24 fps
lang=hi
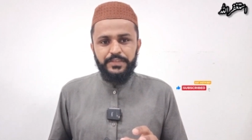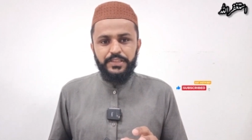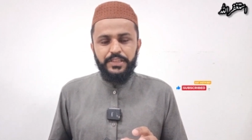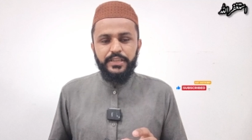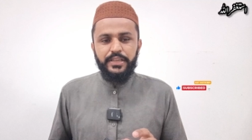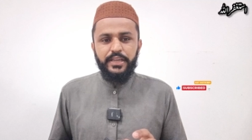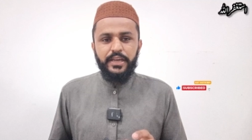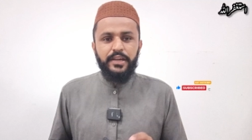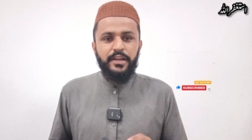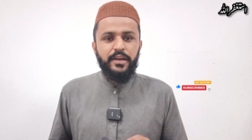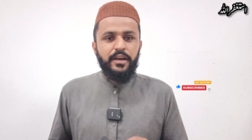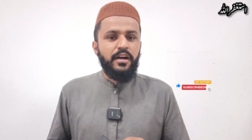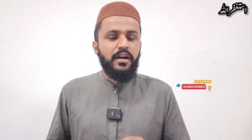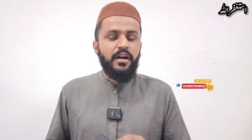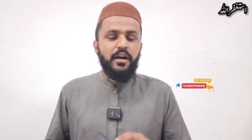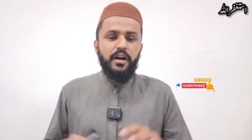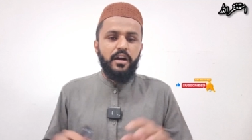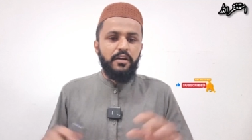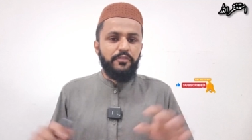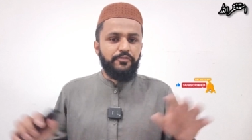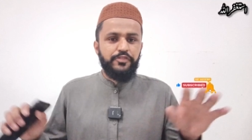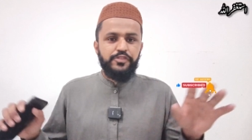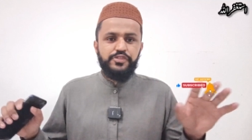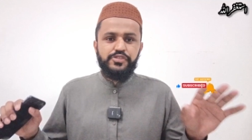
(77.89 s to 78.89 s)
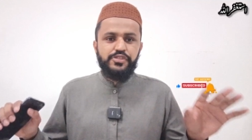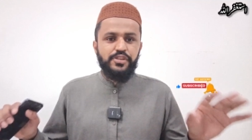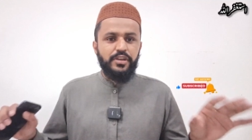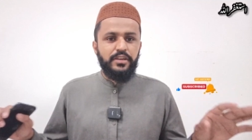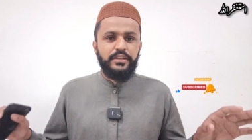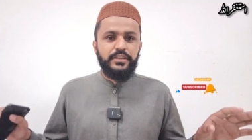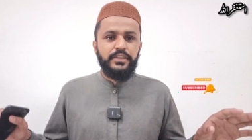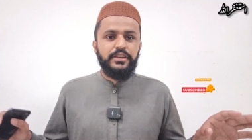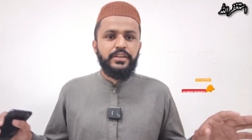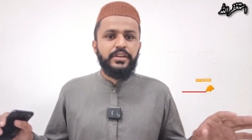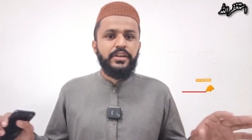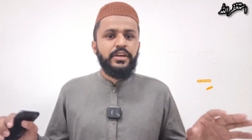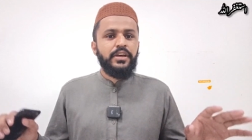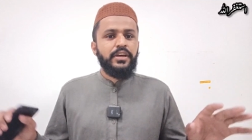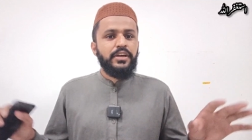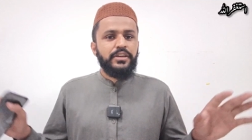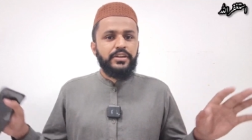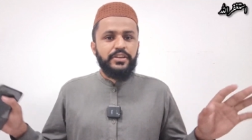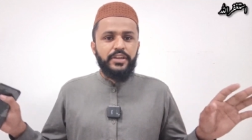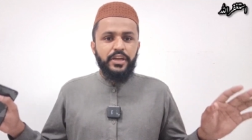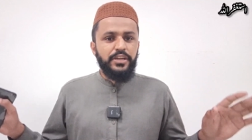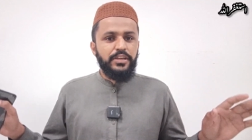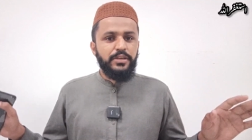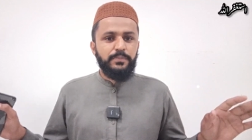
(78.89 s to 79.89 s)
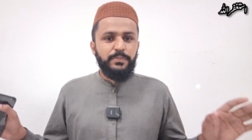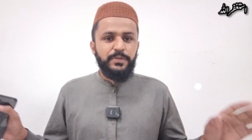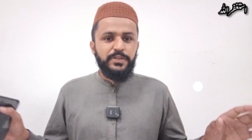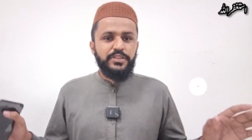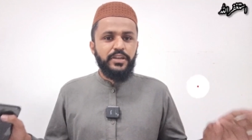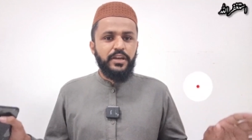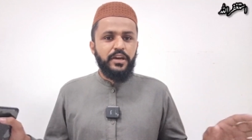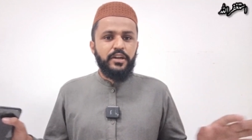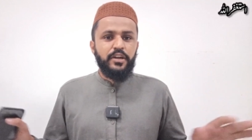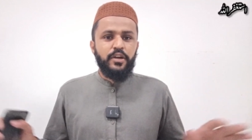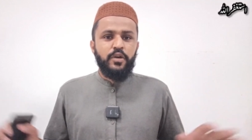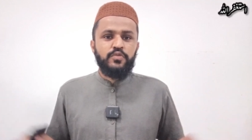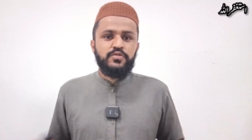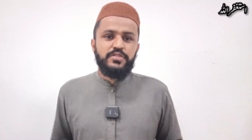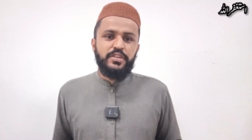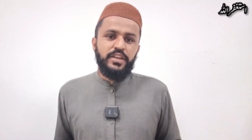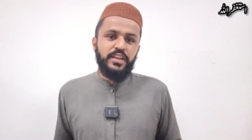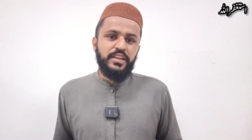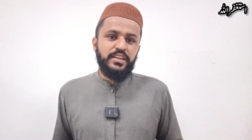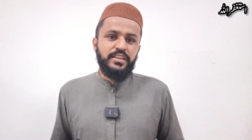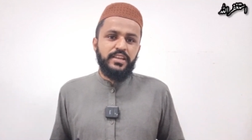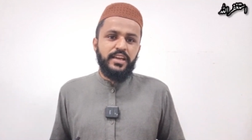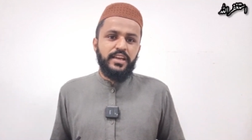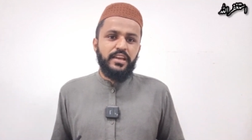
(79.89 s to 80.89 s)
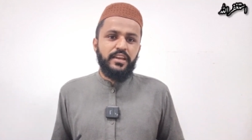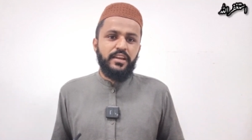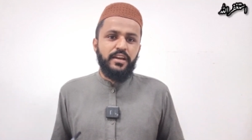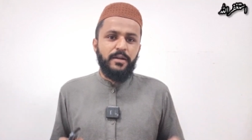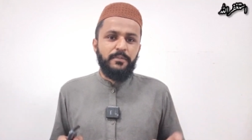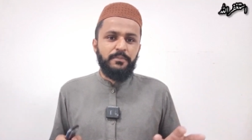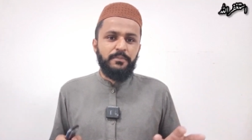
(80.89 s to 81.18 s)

ठीक है ना ऑफिशियली कहीं भी ये अनाउंस नहीं है कि